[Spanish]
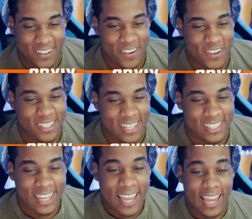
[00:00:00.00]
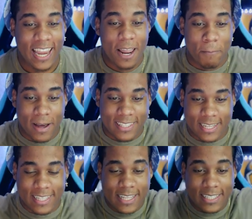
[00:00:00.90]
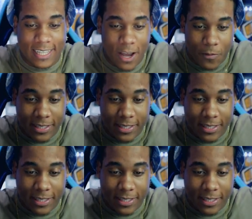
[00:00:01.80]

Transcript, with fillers: de Rainbow Six ¿Qué le pasa? Están ciegos,